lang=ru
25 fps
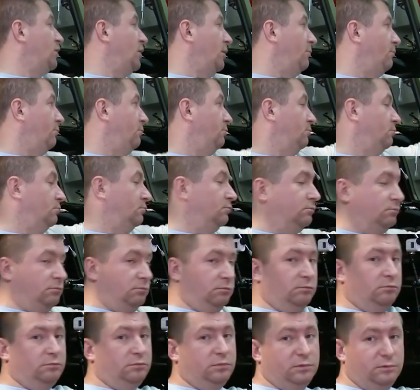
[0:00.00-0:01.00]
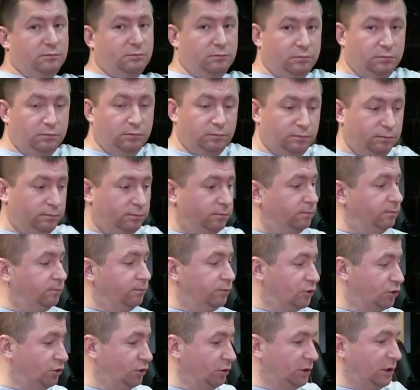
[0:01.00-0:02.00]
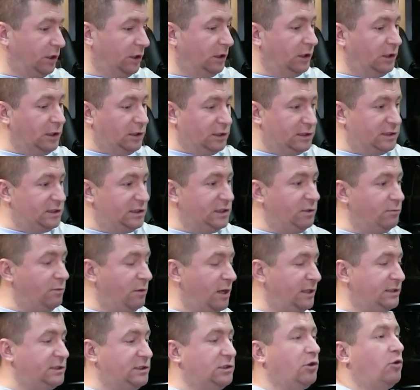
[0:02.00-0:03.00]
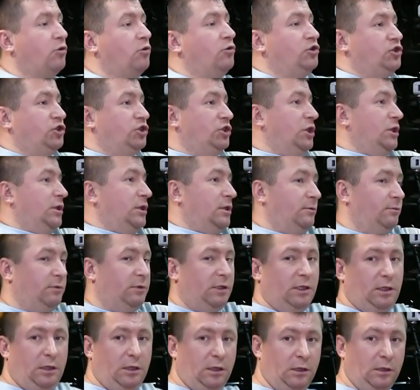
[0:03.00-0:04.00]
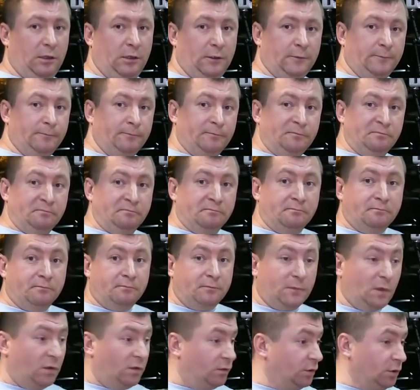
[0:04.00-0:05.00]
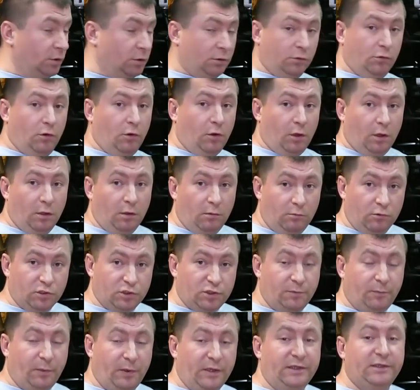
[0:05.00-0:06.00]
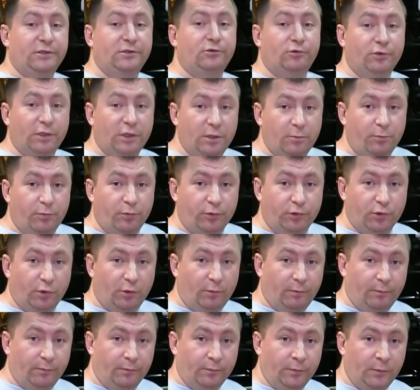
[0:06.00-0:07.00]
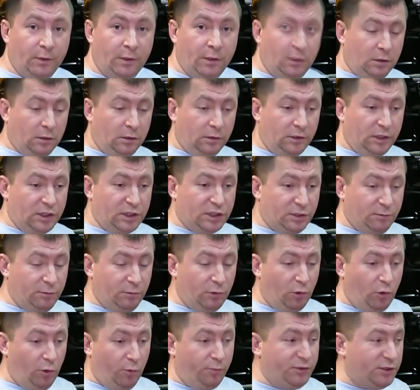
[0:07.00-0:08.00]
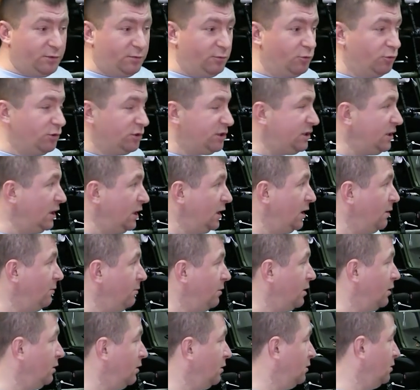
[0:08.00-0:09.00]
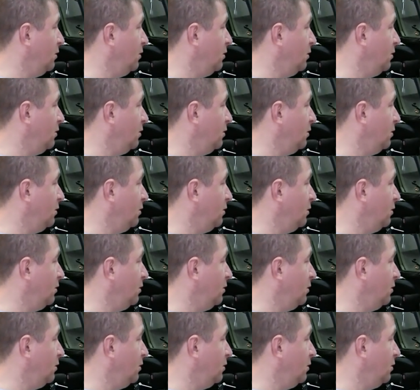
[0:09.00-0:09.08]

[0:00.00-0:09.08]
там что-то снимать срочное там, да. Но можно пойти другим путем. Нашими общими усилиями